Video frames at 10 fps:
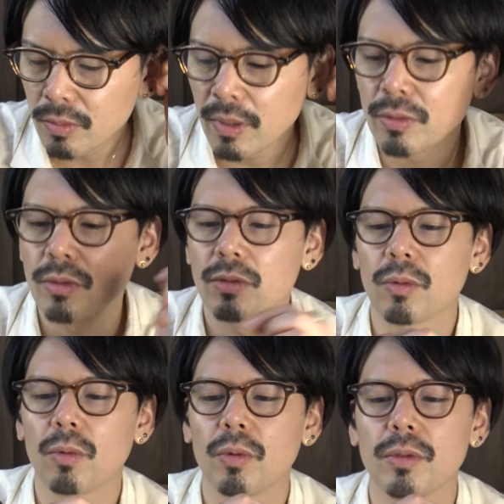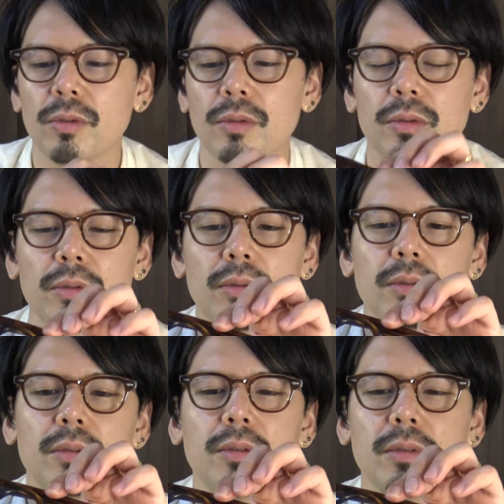まあ普通のこういう
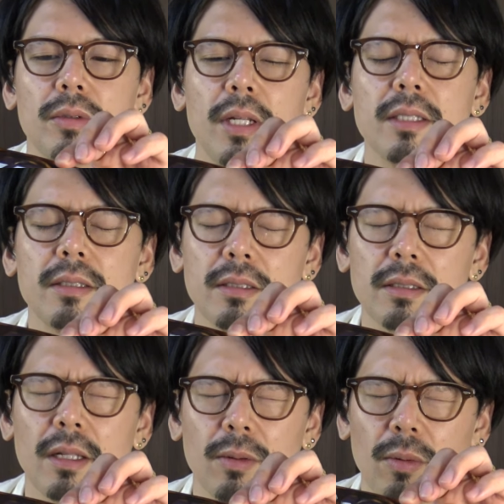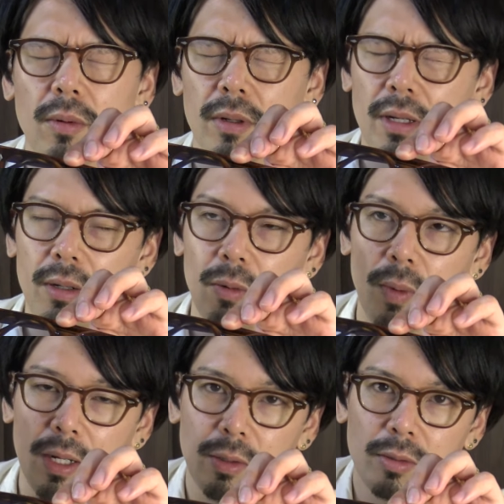レンズだと結構
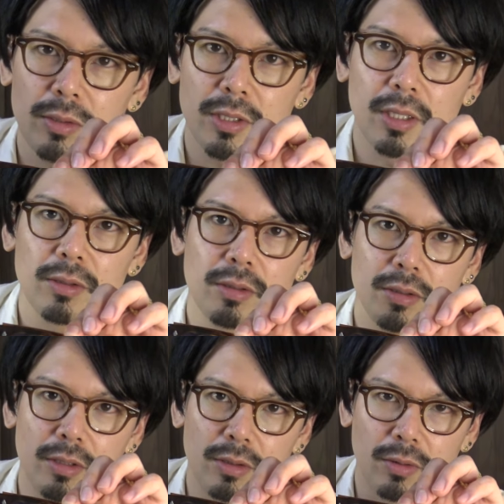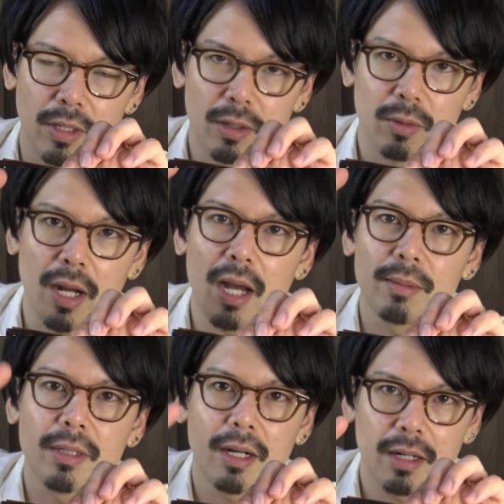湾曲してるんですよねこう
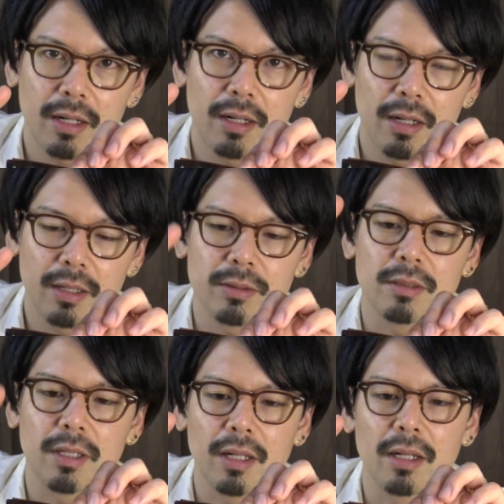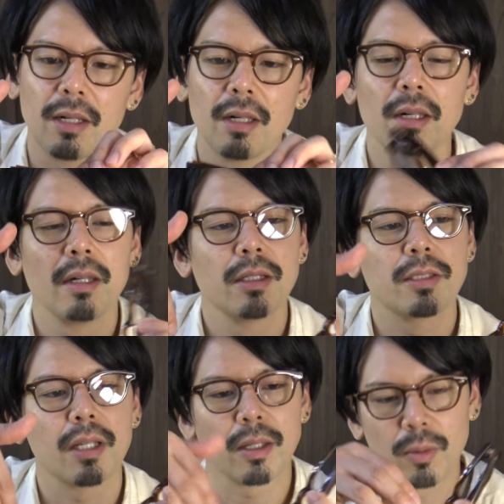カーブがあるんで
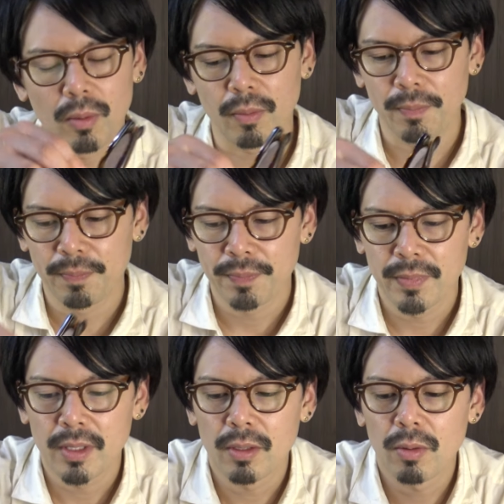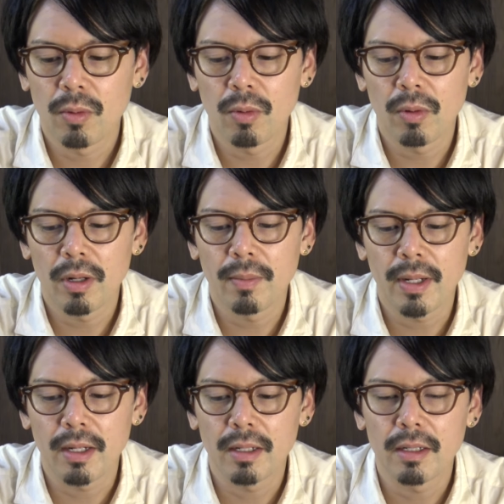すけどこれ
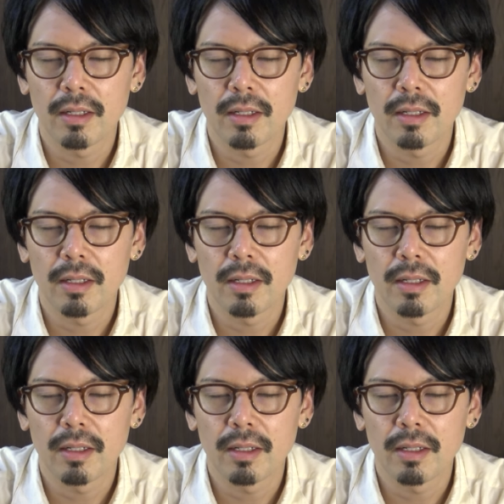は